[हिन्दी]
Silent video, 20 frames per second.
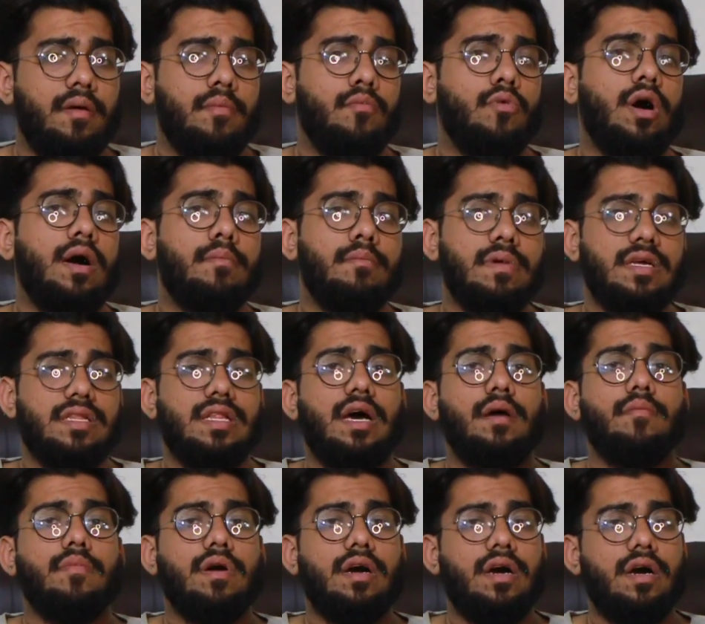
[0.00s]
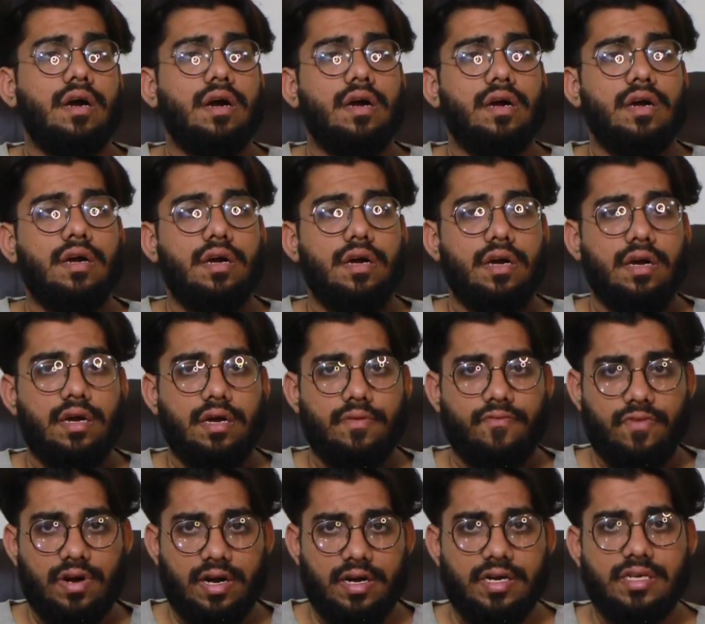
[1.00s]
मोहम्मद नाम का
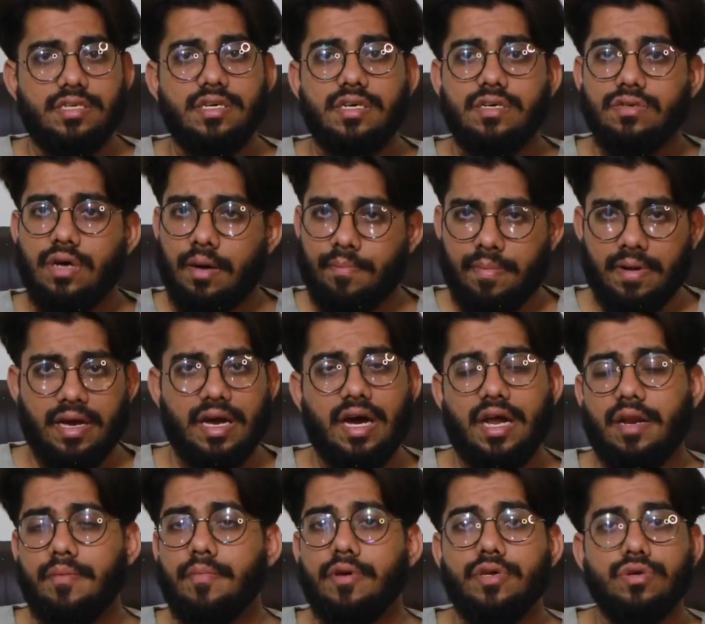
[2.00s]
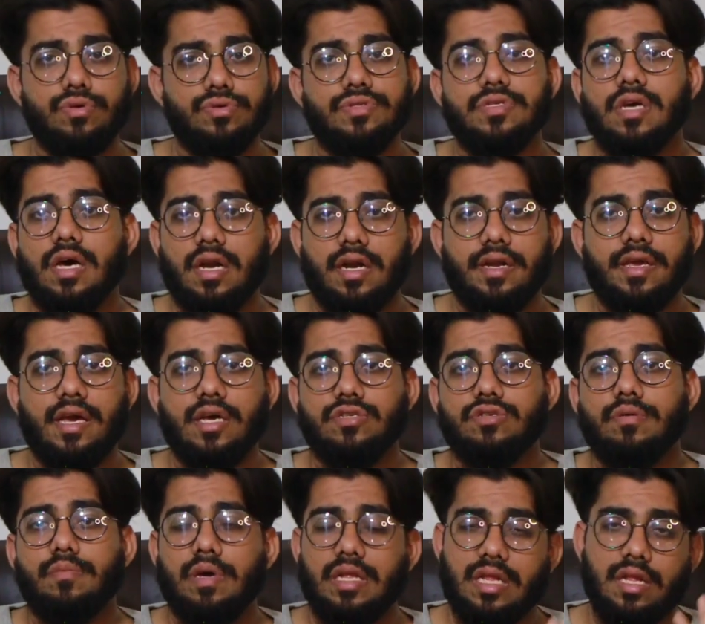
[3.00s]
वर्ड अपने गाने में यूज़ कर लिया
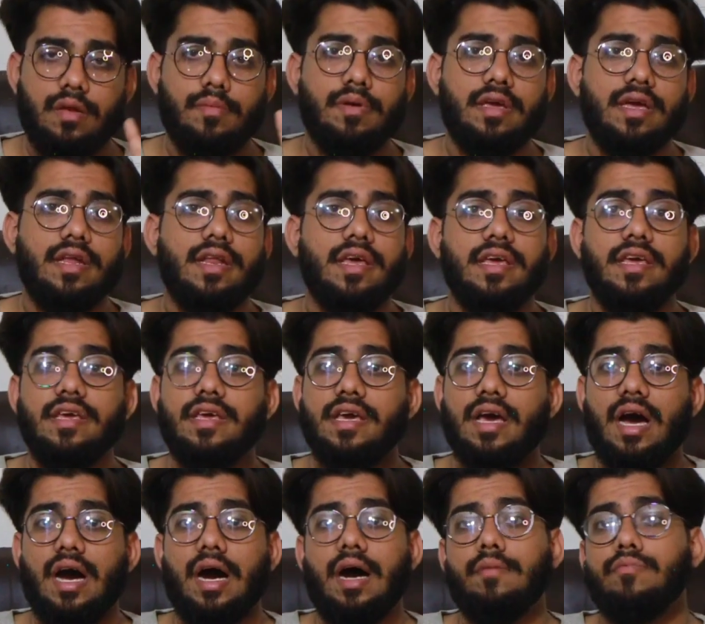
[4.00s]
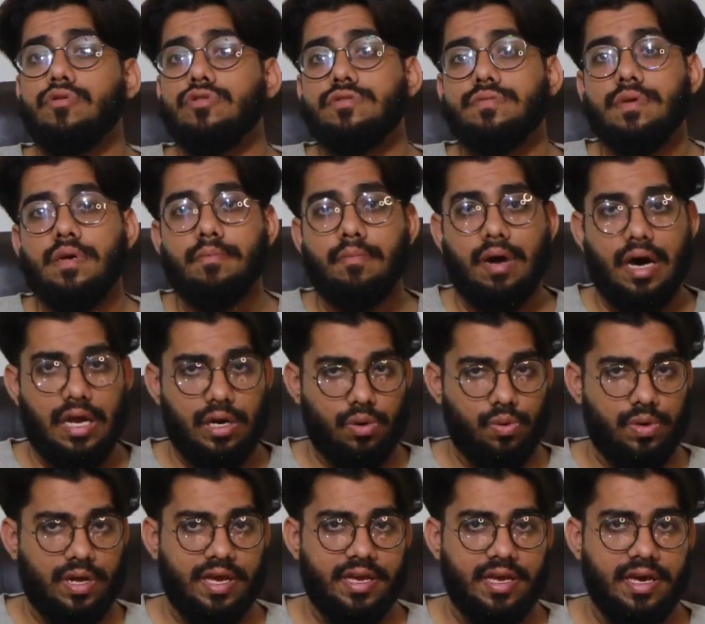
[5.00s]
सो मतलब ये नहीं कि आप उस पर मार
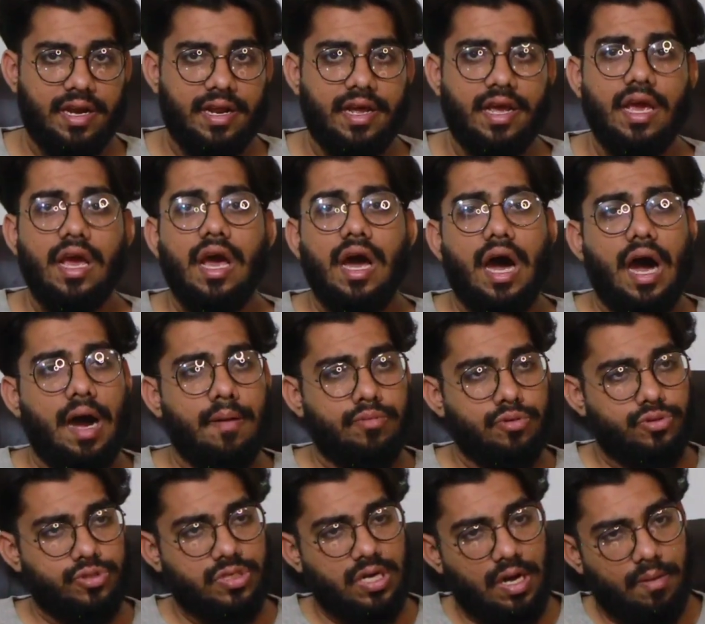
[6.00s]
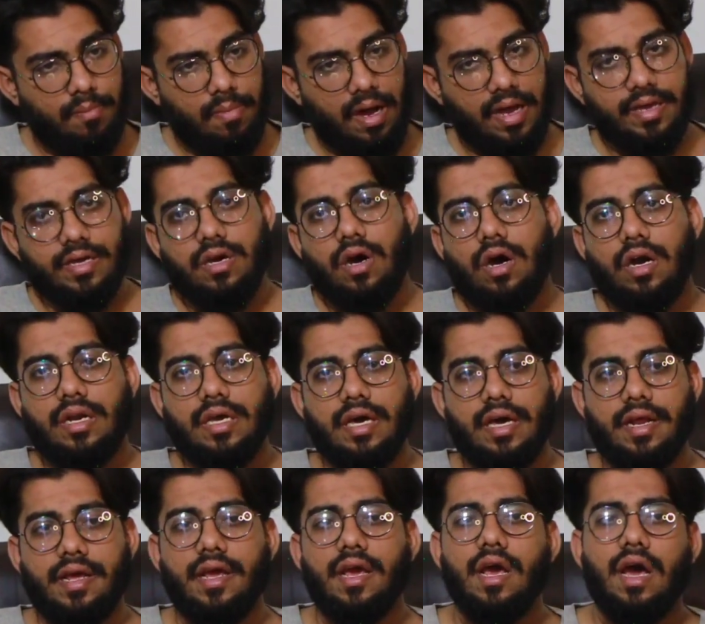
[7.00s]
कुटाई करें आप उसका बाइकआउट
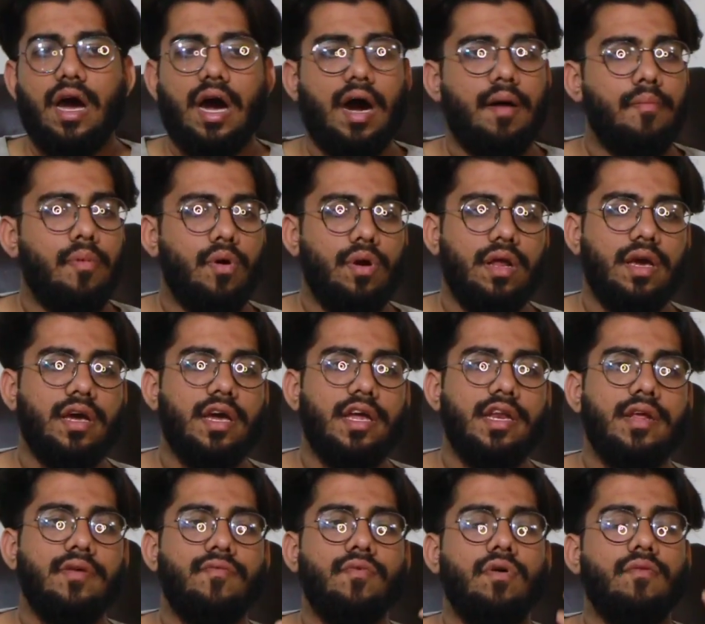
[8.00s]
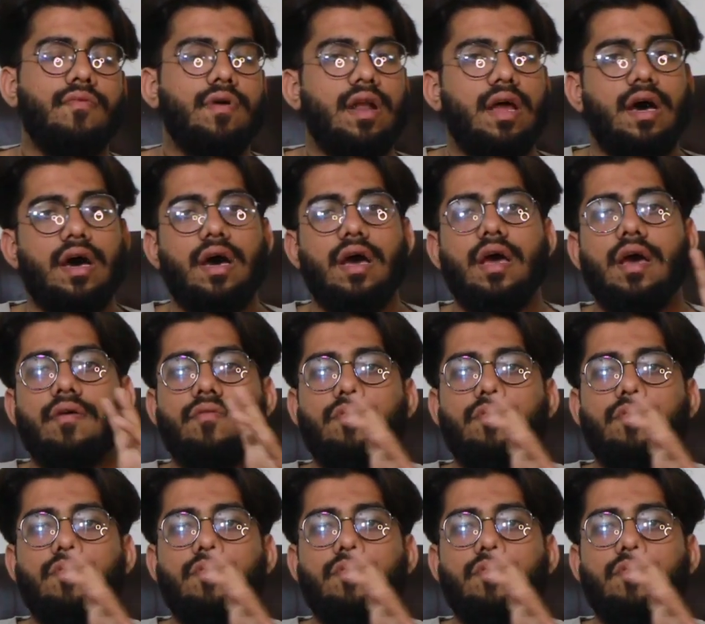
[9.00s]
करें आप बोलें कि जी वो फलां है